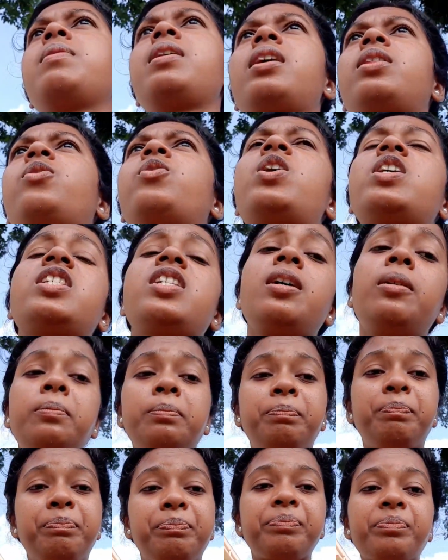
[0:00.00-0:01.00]
में है थोड़ा सा
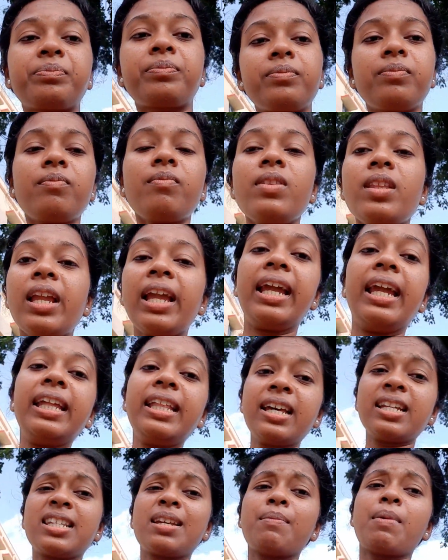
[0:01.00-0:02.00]

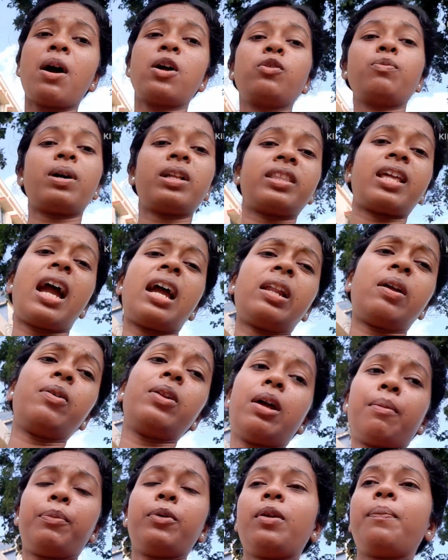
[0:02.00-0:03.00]
इधर सामान वामान थैला
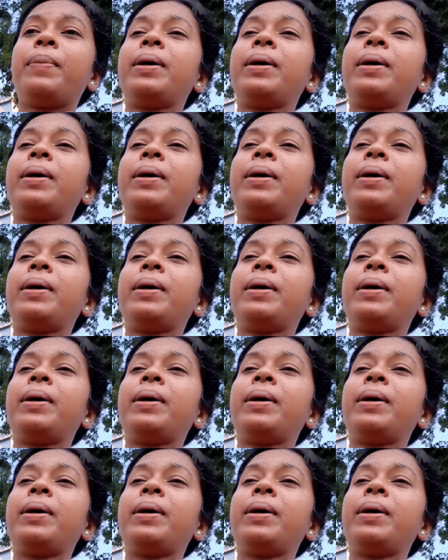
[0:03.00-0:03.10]
वैला पूरा